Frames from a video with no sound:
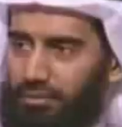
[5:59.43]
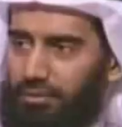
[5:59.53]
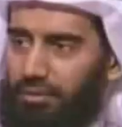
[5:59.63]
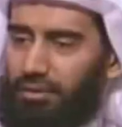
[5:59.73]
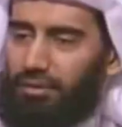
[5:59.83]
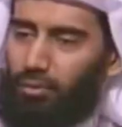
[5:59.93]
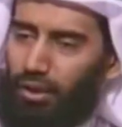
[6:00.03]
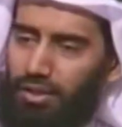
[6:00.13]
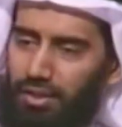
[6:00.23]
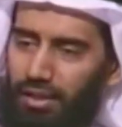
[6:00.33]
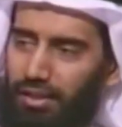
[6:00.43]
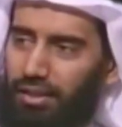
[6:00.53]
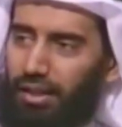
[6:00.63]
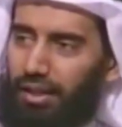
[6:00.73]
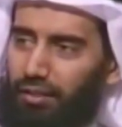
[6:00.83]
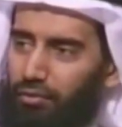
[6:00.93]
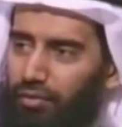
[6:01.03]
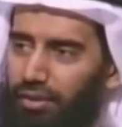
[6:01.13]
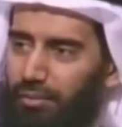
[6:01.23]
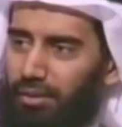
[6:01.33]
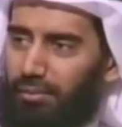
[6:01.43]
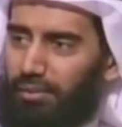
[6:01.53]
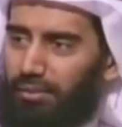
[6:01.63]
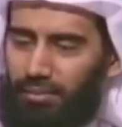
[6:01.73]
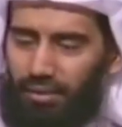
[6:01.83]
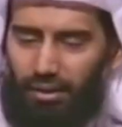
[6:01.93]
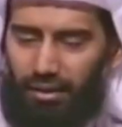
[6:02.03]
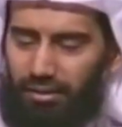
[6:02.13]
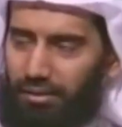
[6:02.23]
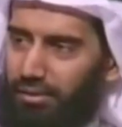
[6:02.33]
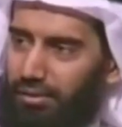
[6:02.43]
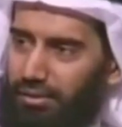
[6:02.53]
في غير الذبح يقاس عليه الذبح لا هو القضية